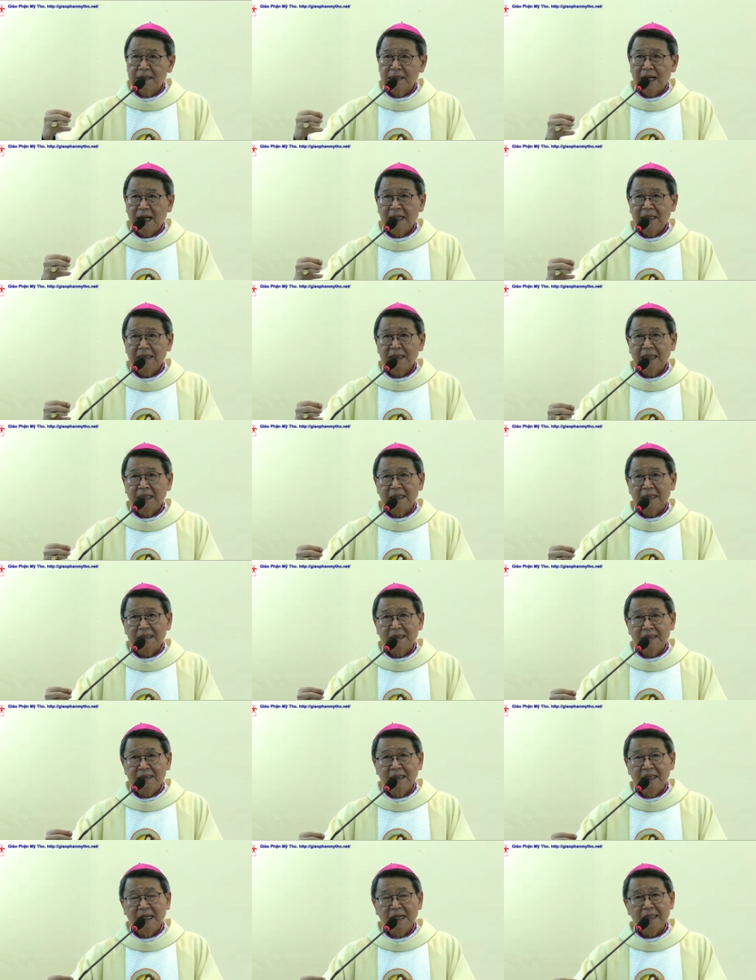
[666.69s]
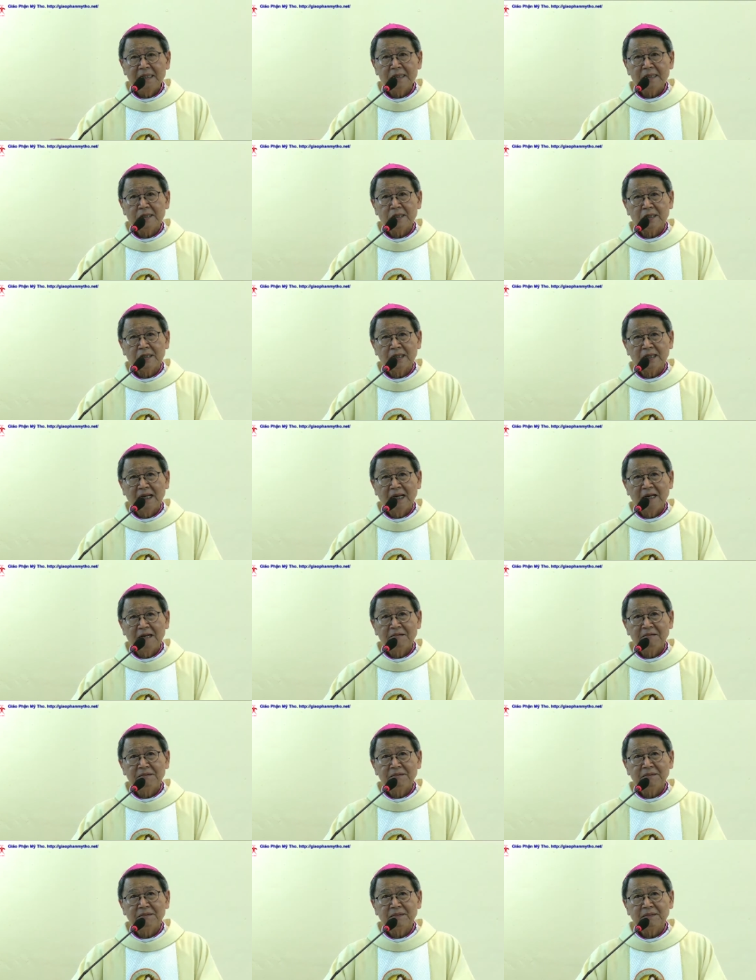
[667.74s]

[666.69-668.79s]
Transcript: gian này thưa anh chị em